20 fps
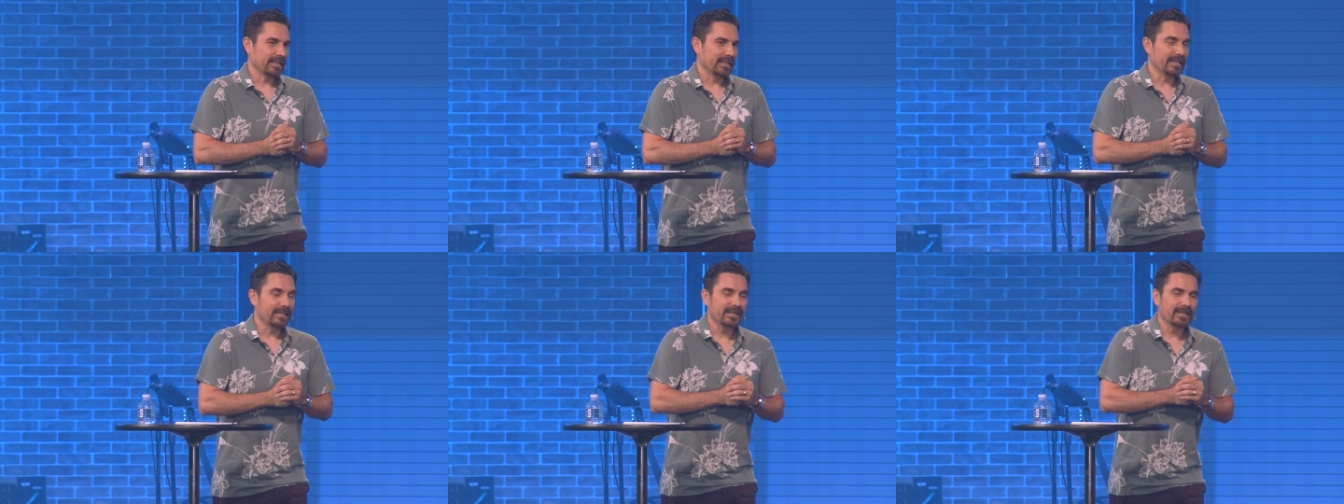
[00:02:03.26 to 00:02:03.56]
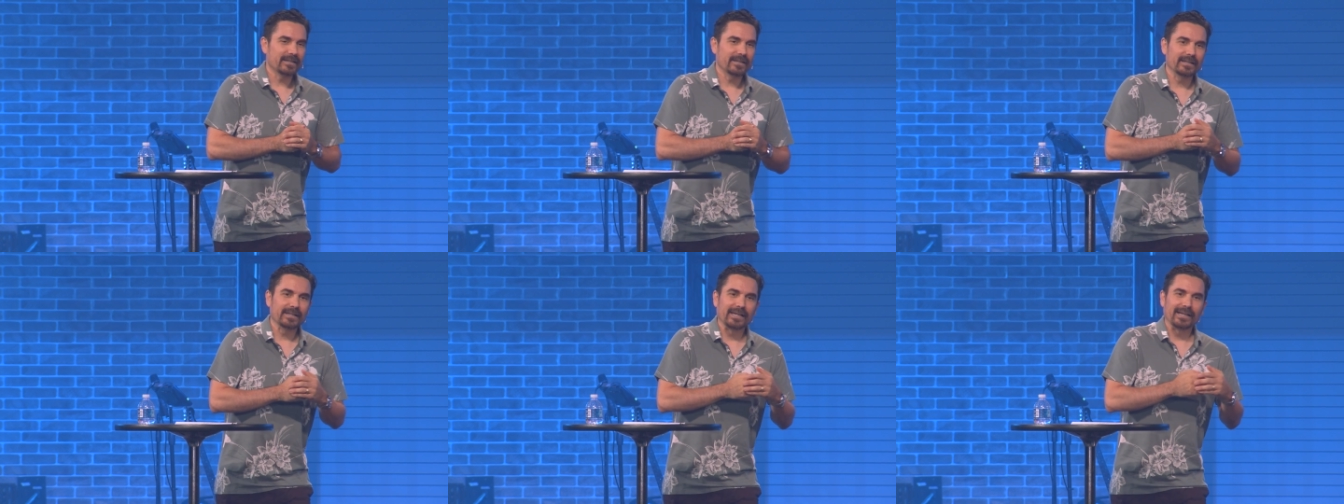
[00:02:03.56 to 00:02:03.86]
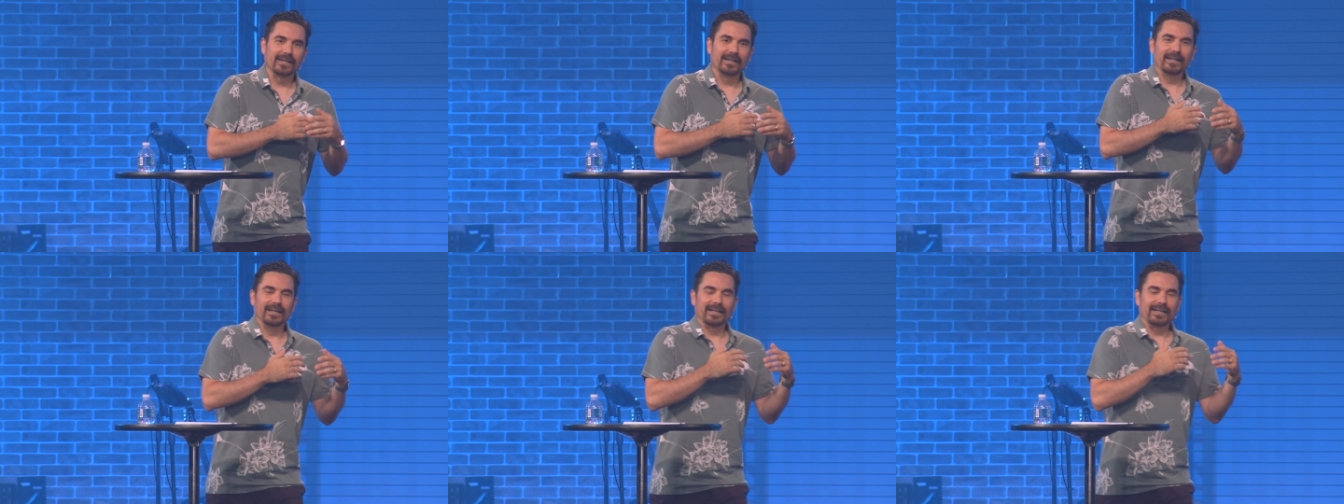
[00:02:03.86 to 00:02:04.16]

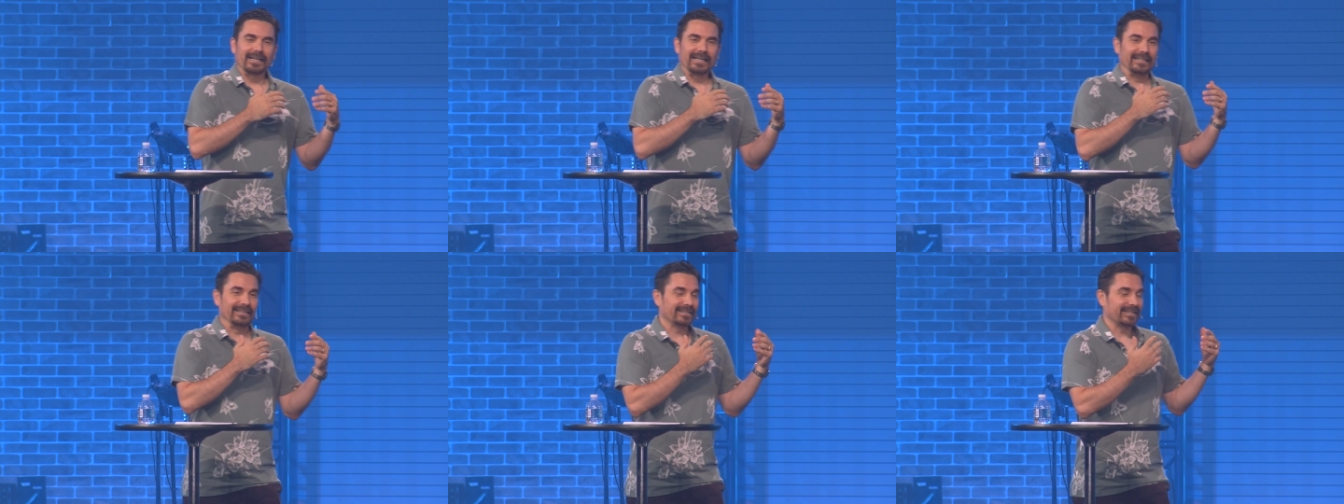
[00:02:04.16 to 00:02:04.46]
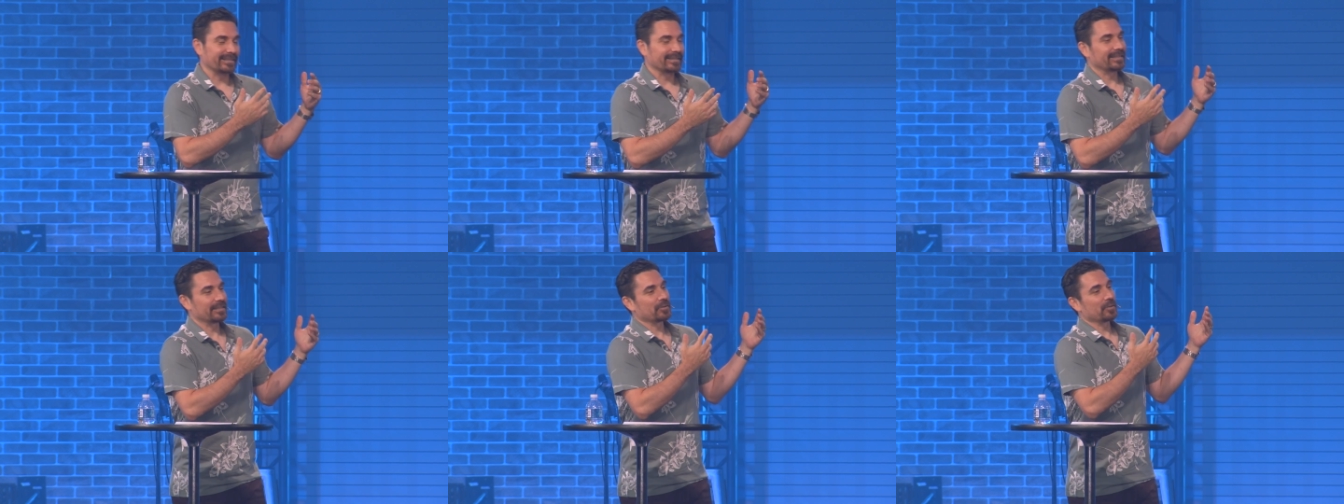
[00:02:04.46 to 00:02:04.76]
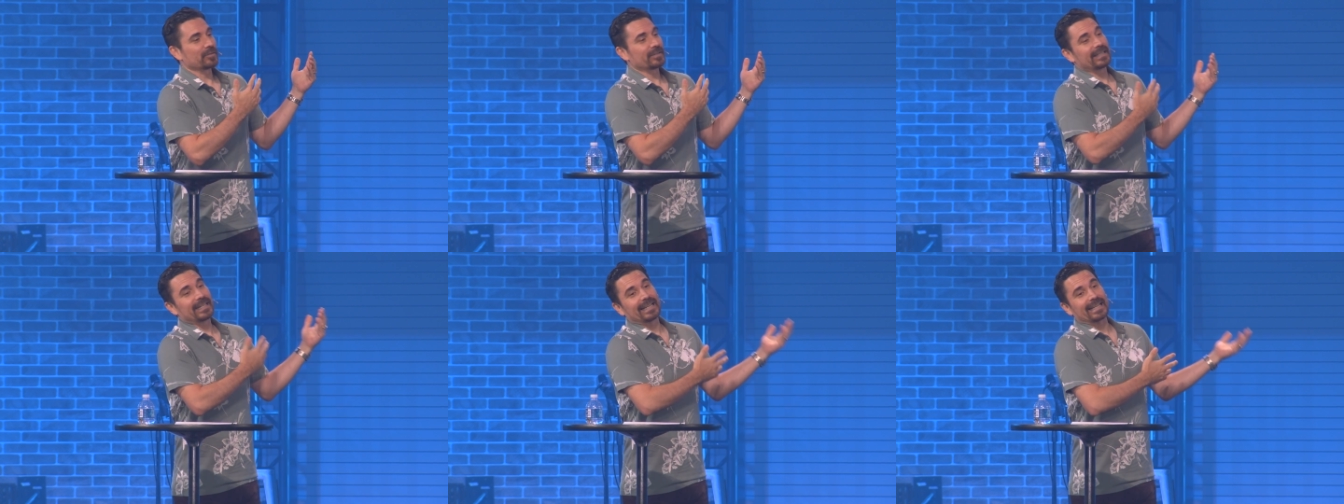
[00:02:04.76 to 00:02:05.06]
Y el
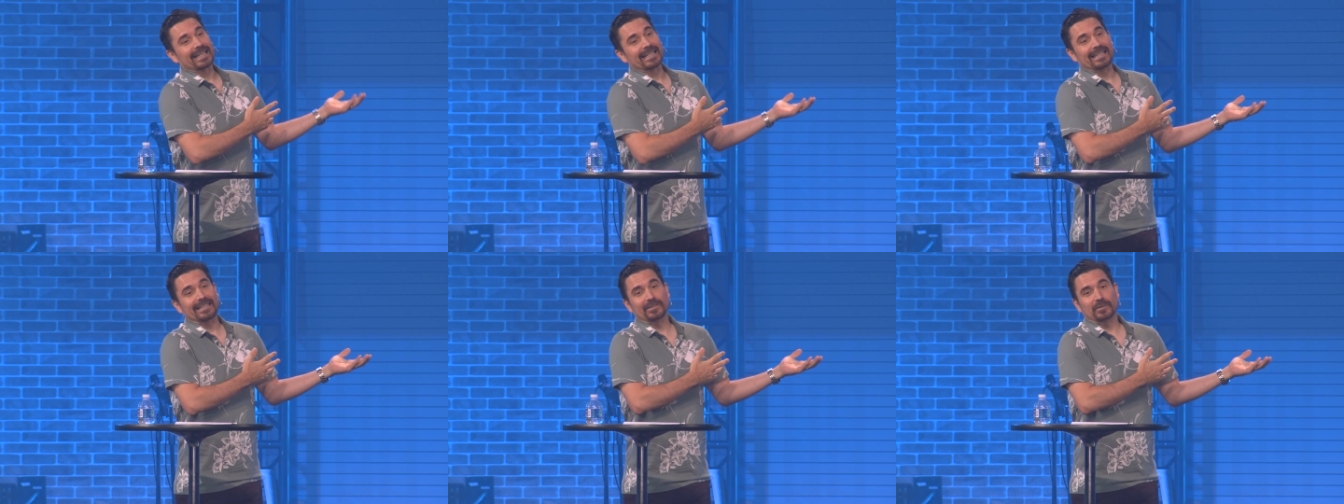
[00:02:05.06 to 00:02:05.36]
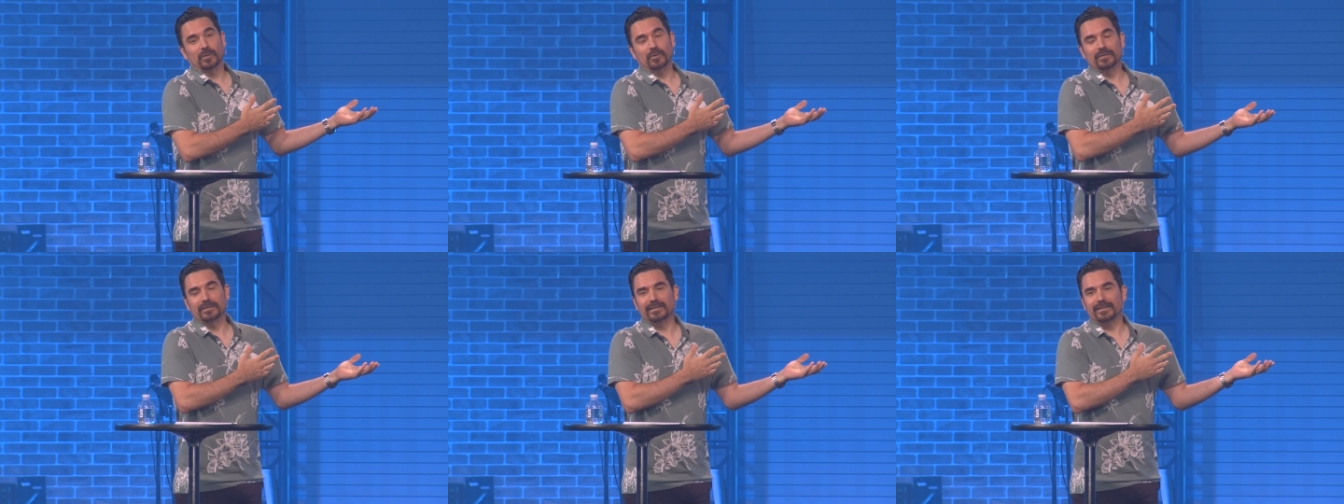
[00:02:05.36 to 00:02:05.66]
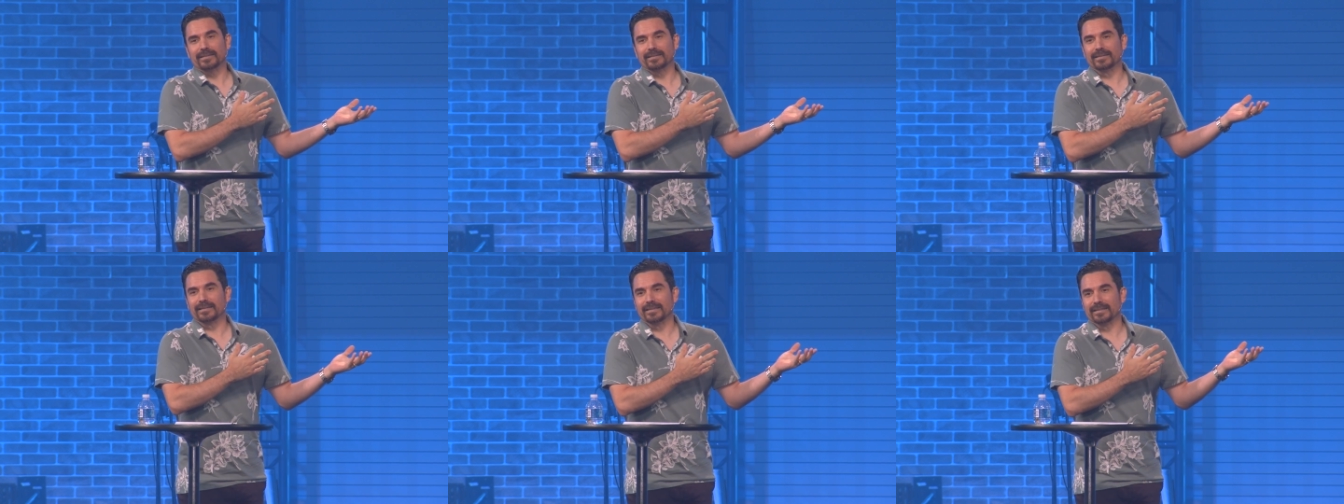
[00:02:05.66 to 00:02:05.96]
sacerdote en aquel
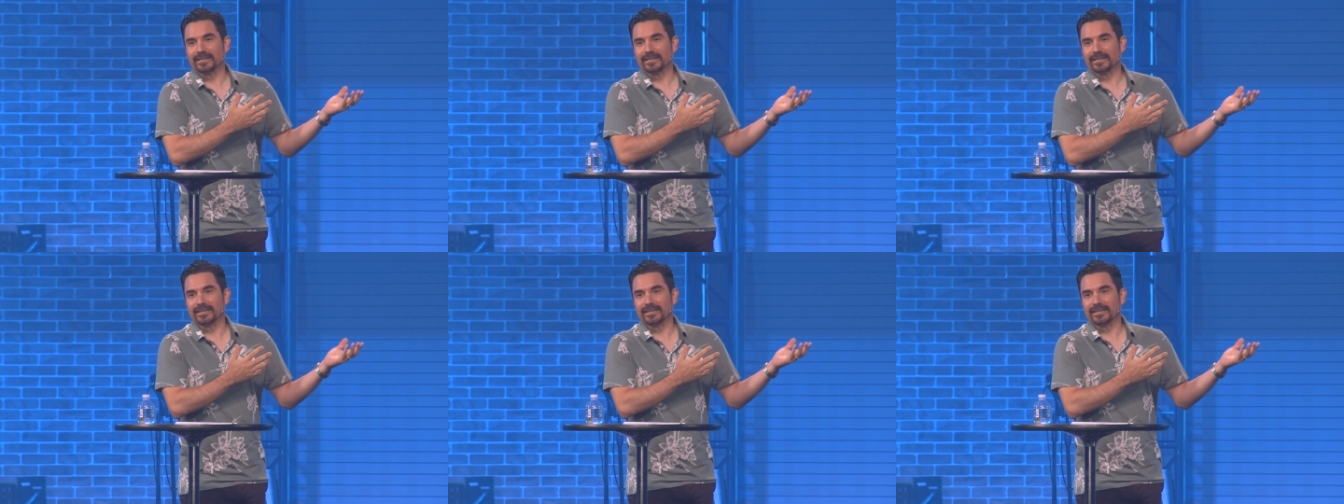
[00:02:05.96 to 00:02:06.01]
entonces,